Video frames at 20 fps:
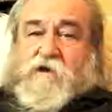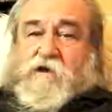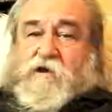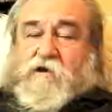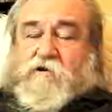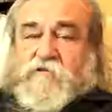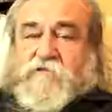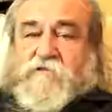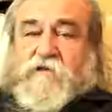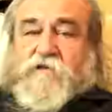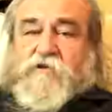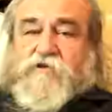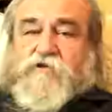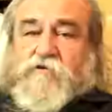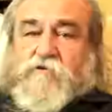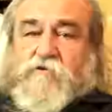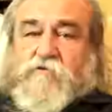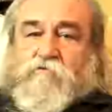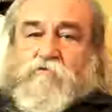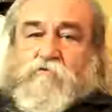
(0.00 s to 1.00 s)
a
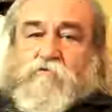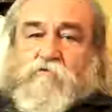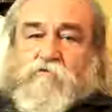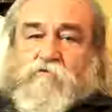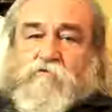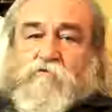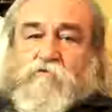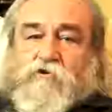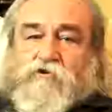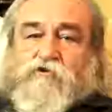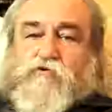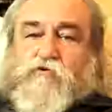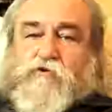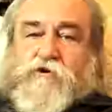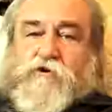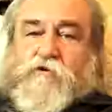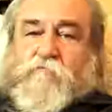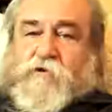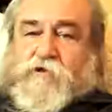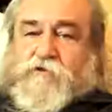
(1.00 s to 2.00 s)
znaleziono go około 100
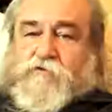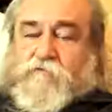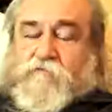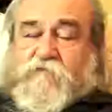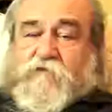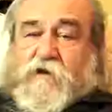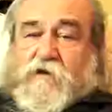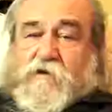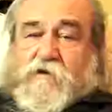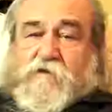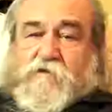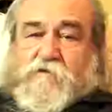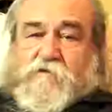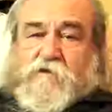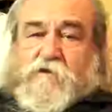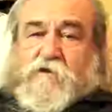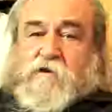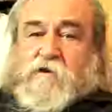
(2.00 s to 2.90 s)
km dalej,